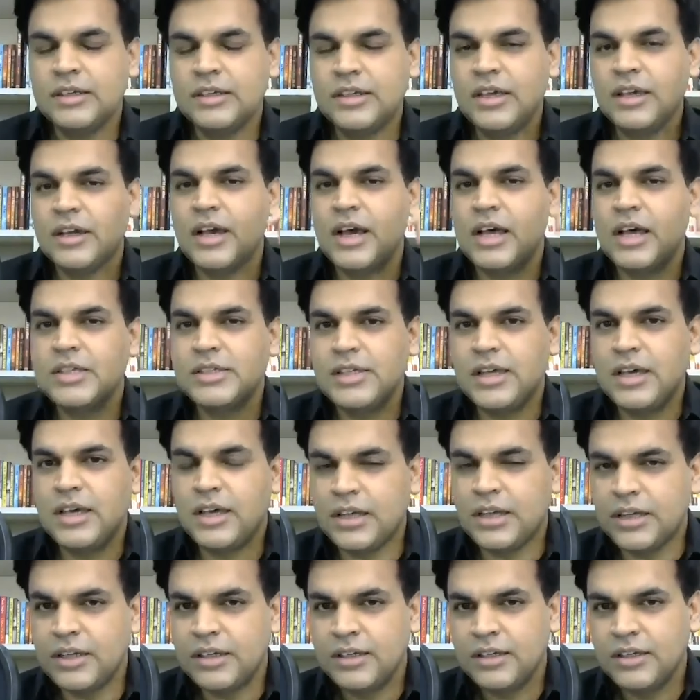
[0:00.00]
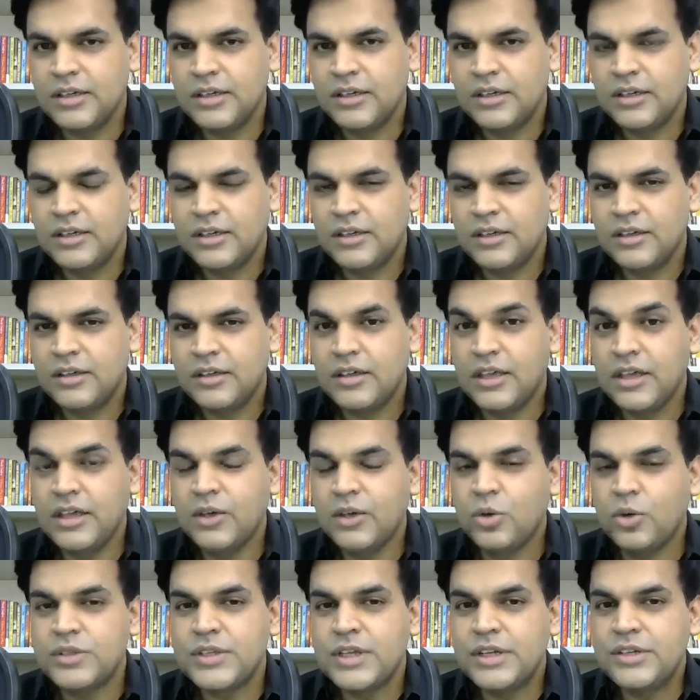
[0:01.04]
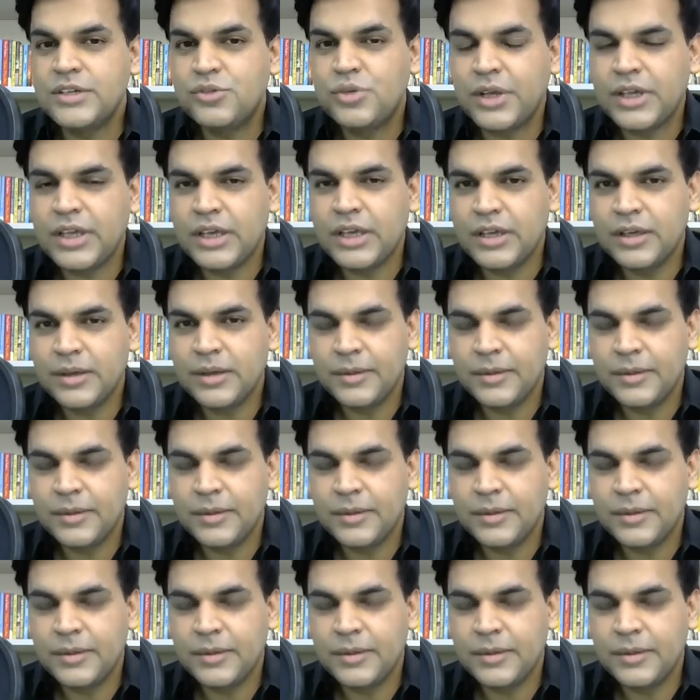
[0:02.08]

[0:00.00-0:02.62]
कि ये कहाँ से आ रहा है ये ईगो सेंट्रिक है